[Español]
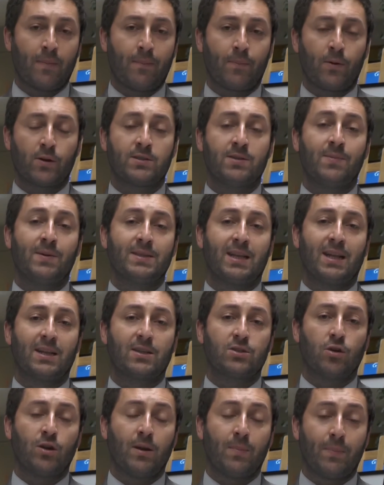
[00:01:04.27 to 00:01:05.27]
en las próximas
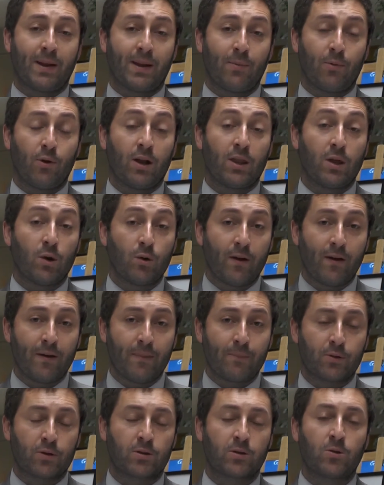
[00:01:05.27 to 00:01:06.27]
elecciones para poder de una
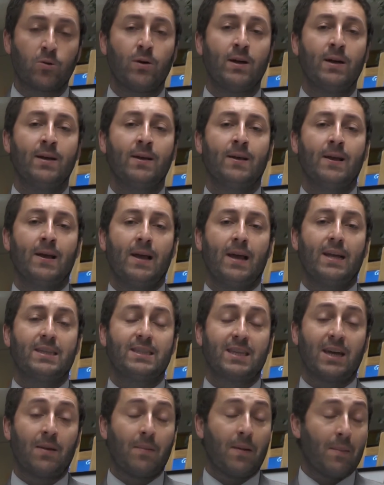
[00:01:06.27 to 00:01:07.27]
vez por todas
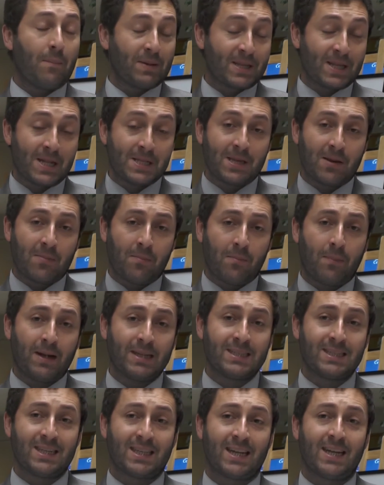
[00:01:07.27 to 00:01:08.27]
empezar a echar
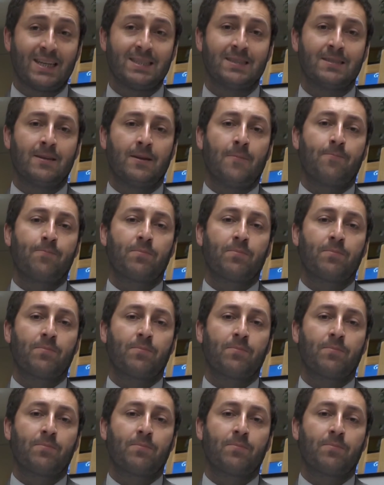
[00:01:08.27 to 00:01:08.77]
marcha atrás